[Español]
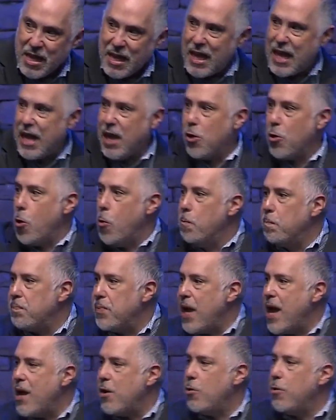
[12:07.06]
y
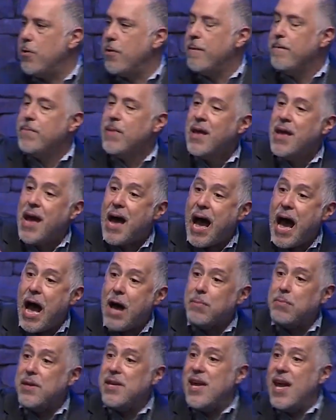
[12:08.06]
rompieron,
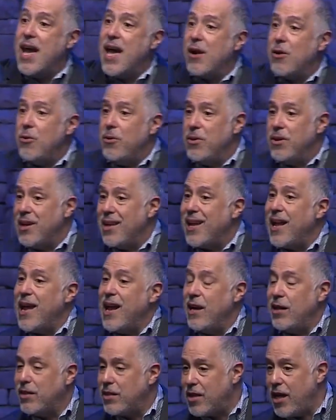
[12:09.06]
abrieron
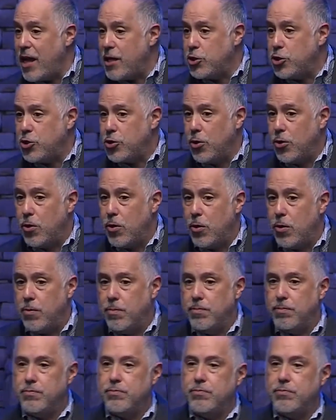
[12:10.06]
el techo